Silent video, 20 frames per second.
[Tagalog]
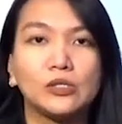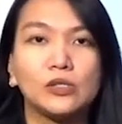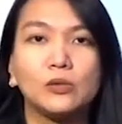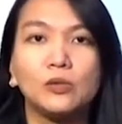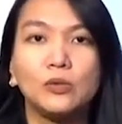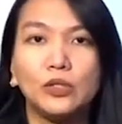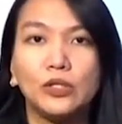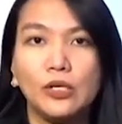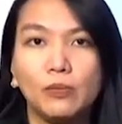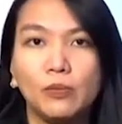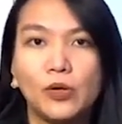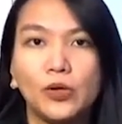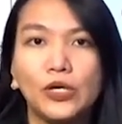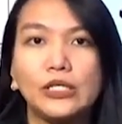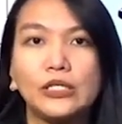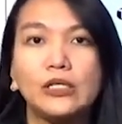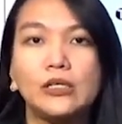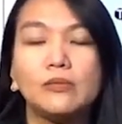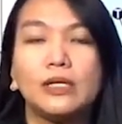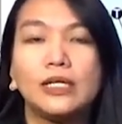So muli po,
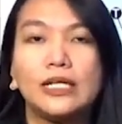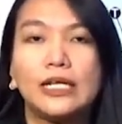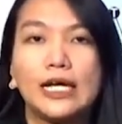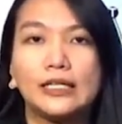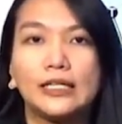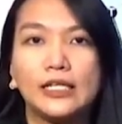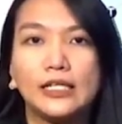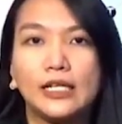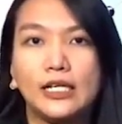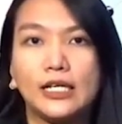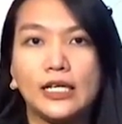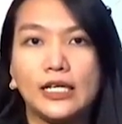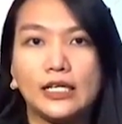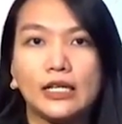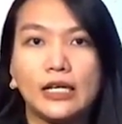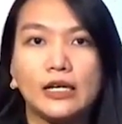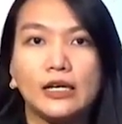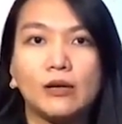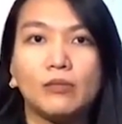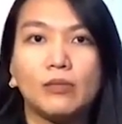hindi man natin
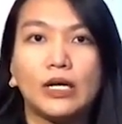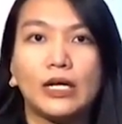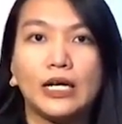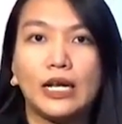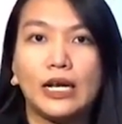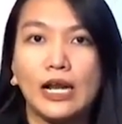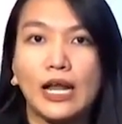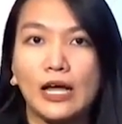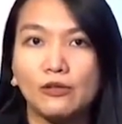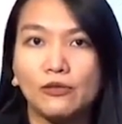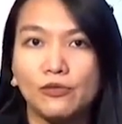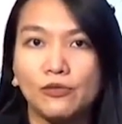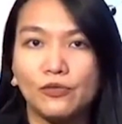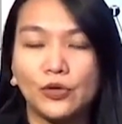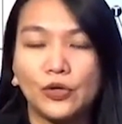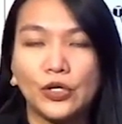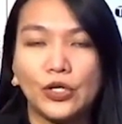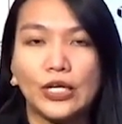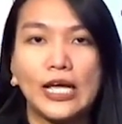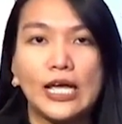nakita na
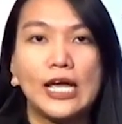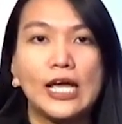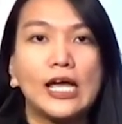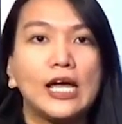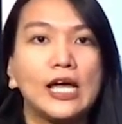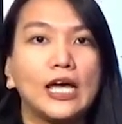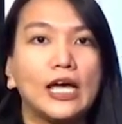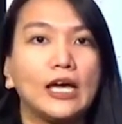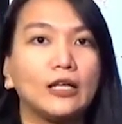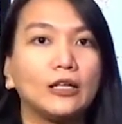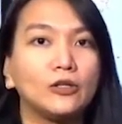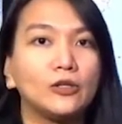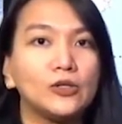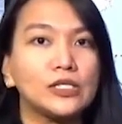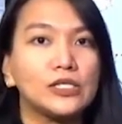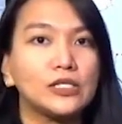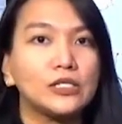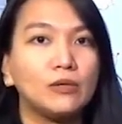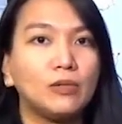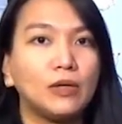magla-landfall
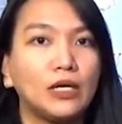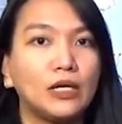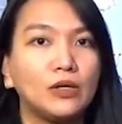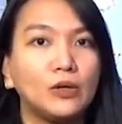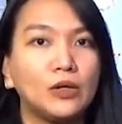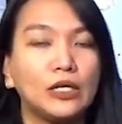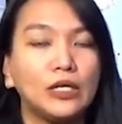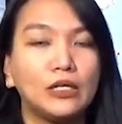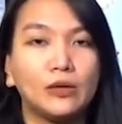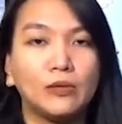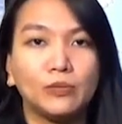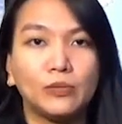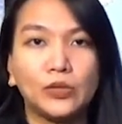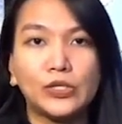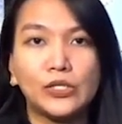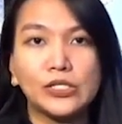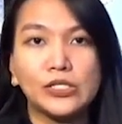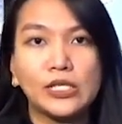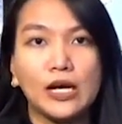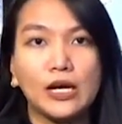itong si Bagyong
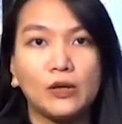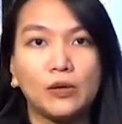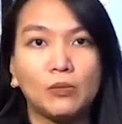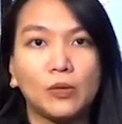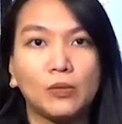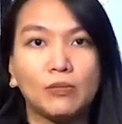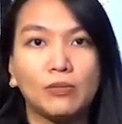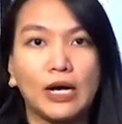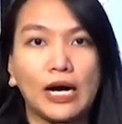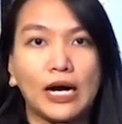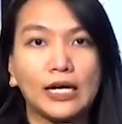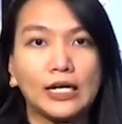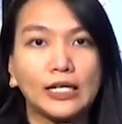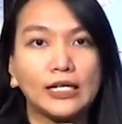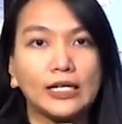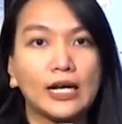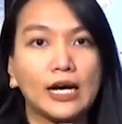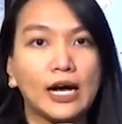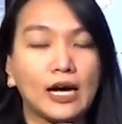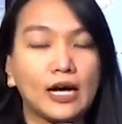Hinamnor sa anumang bahagi
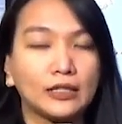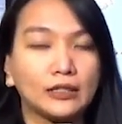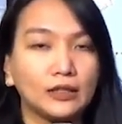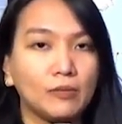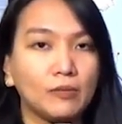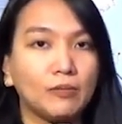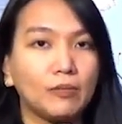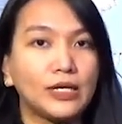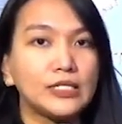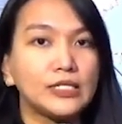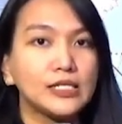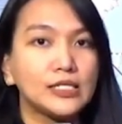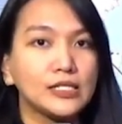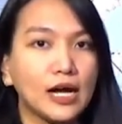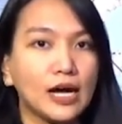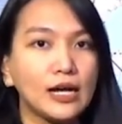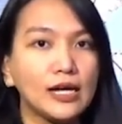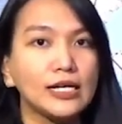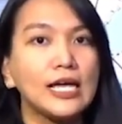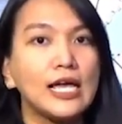ng ating
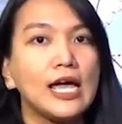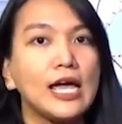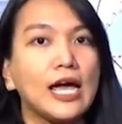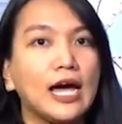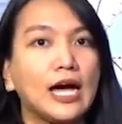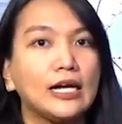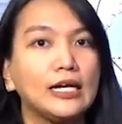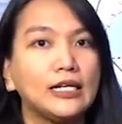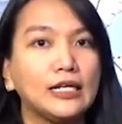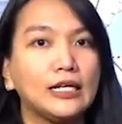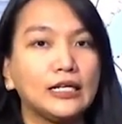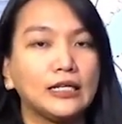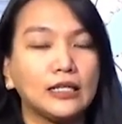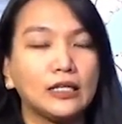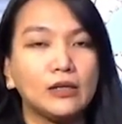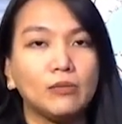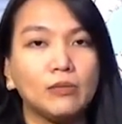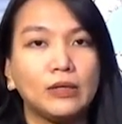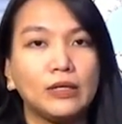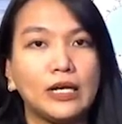bansa, ay nakita
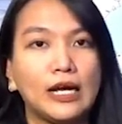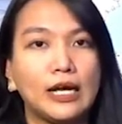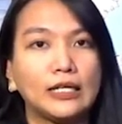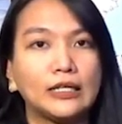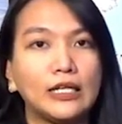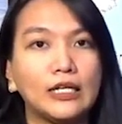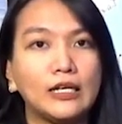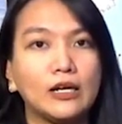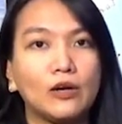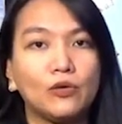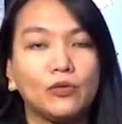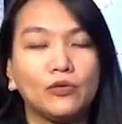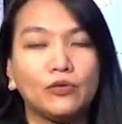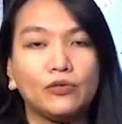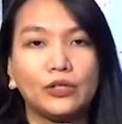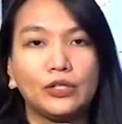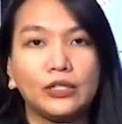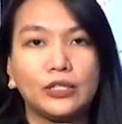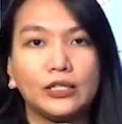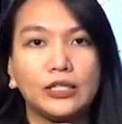naman natin na
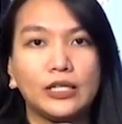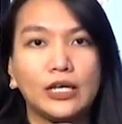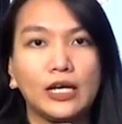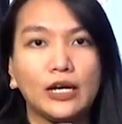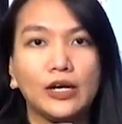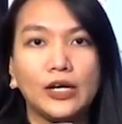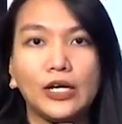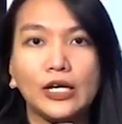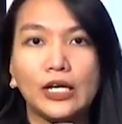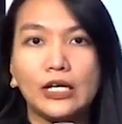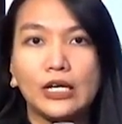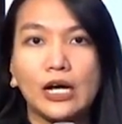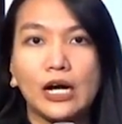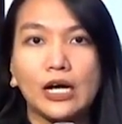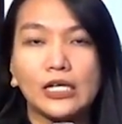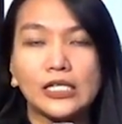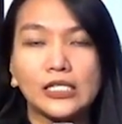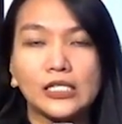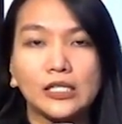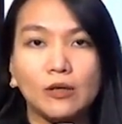over the area ng
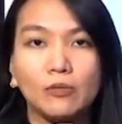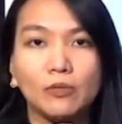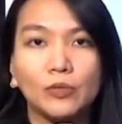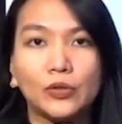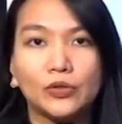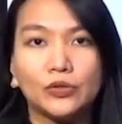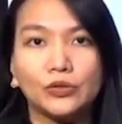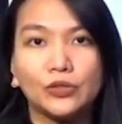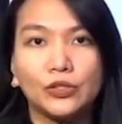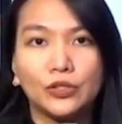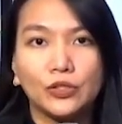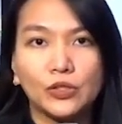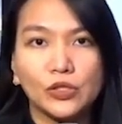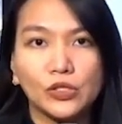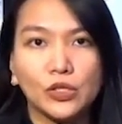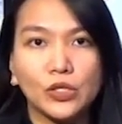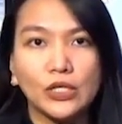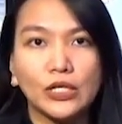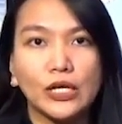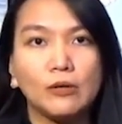extreme northern
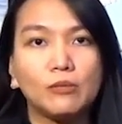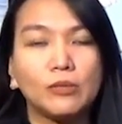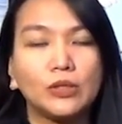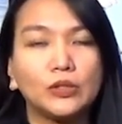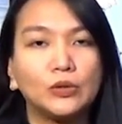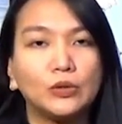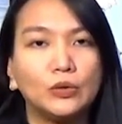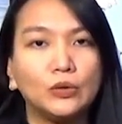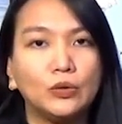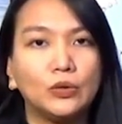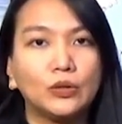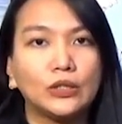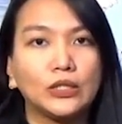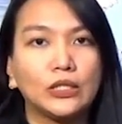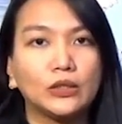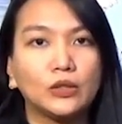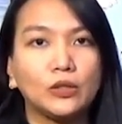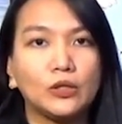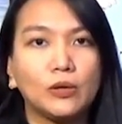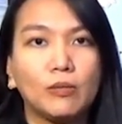Luzon ay magdudulot
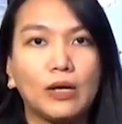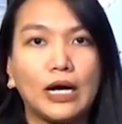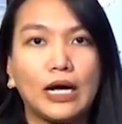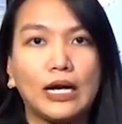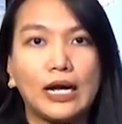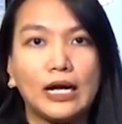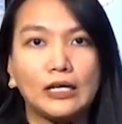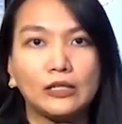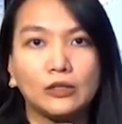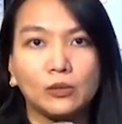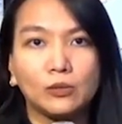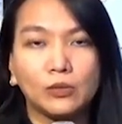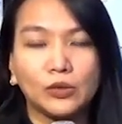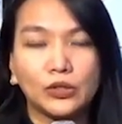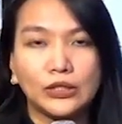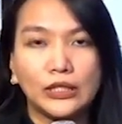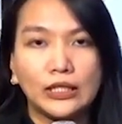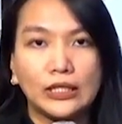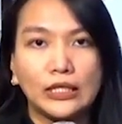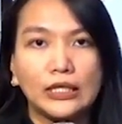ito ng mga light to
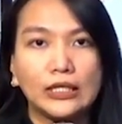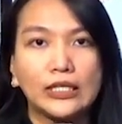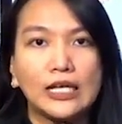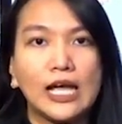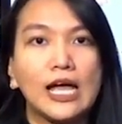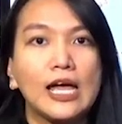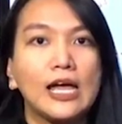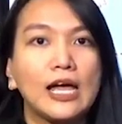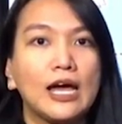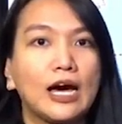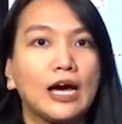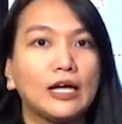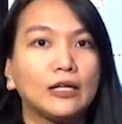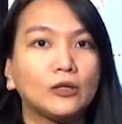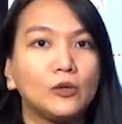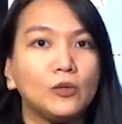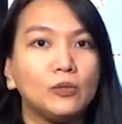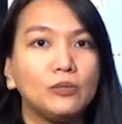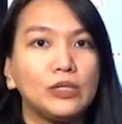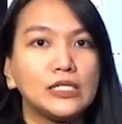moderate at
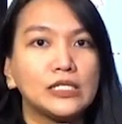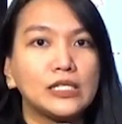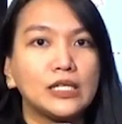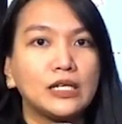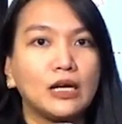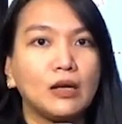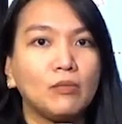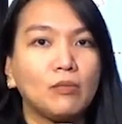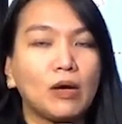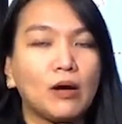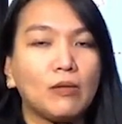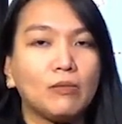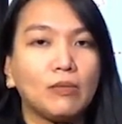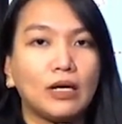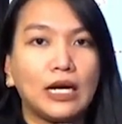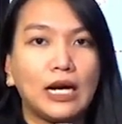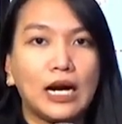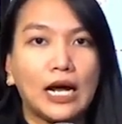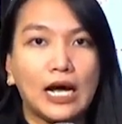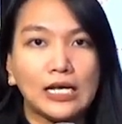kung minsan ay mga
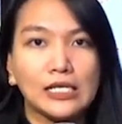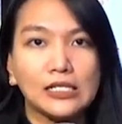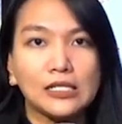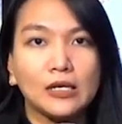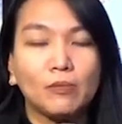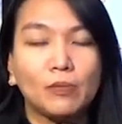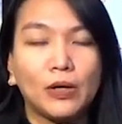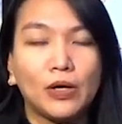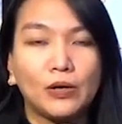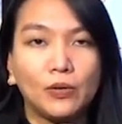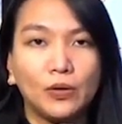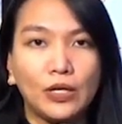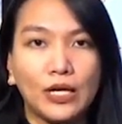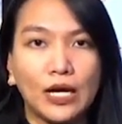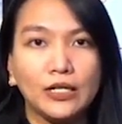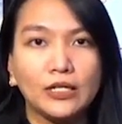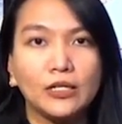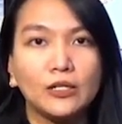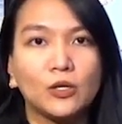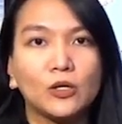malalakas na
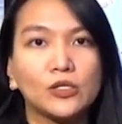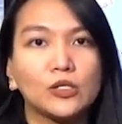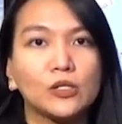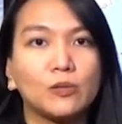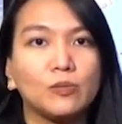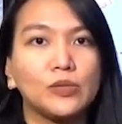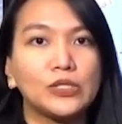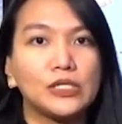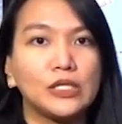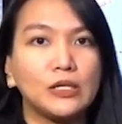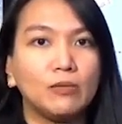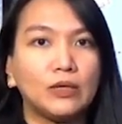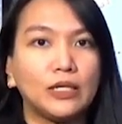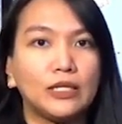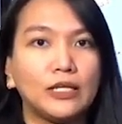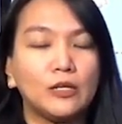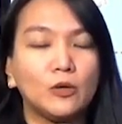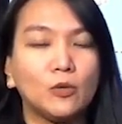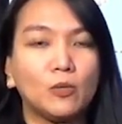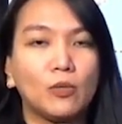pagulan and also posible
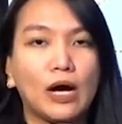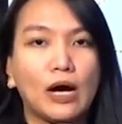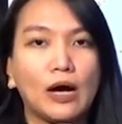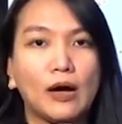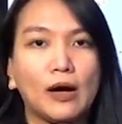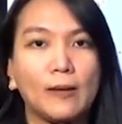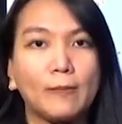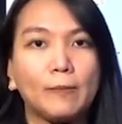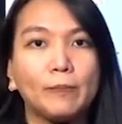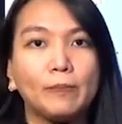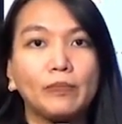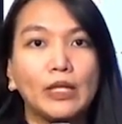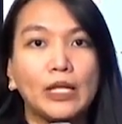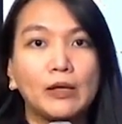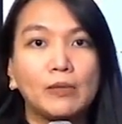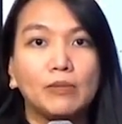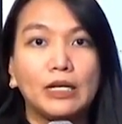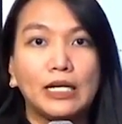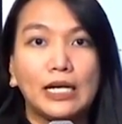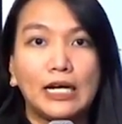din yung mga
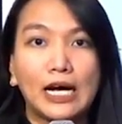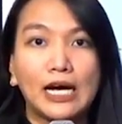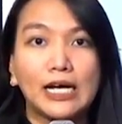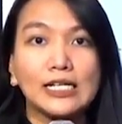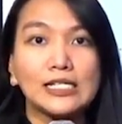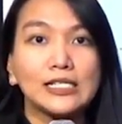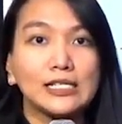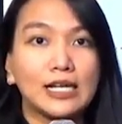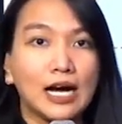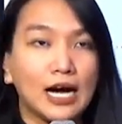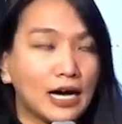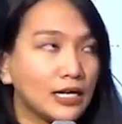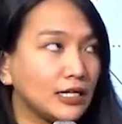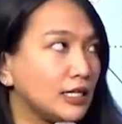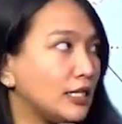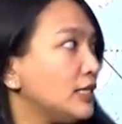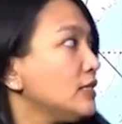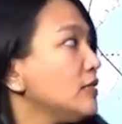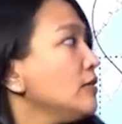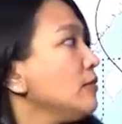malalakas na
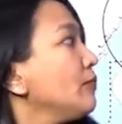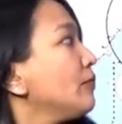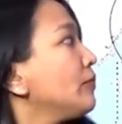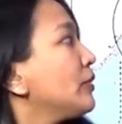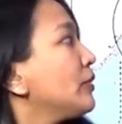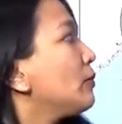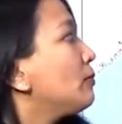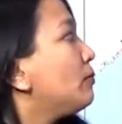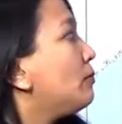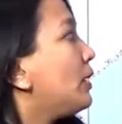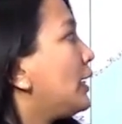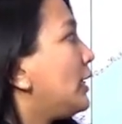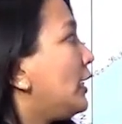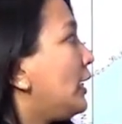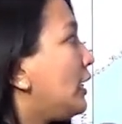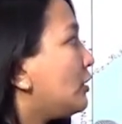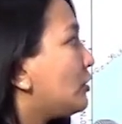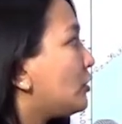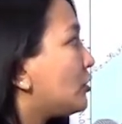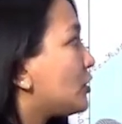hangin by
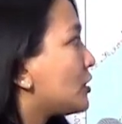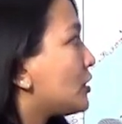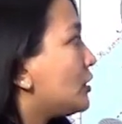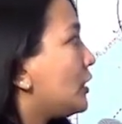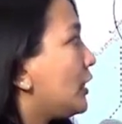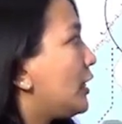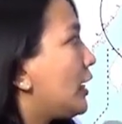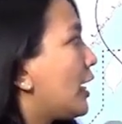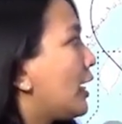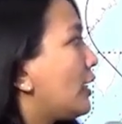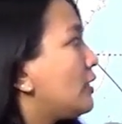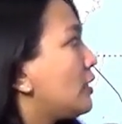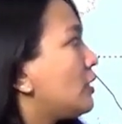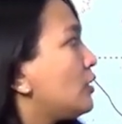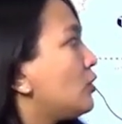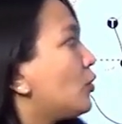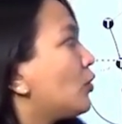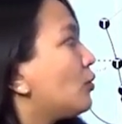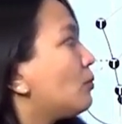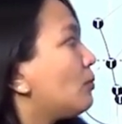late Thursday nga
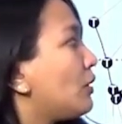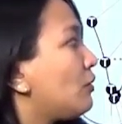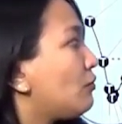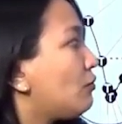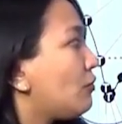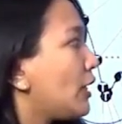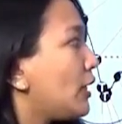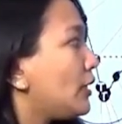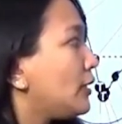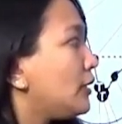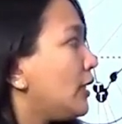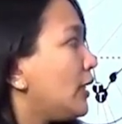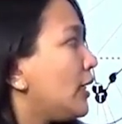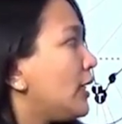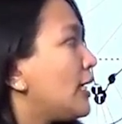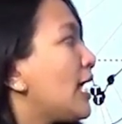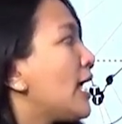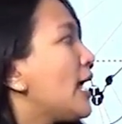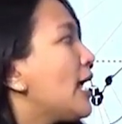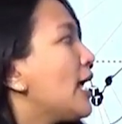yan or by
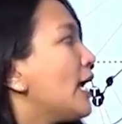Friday.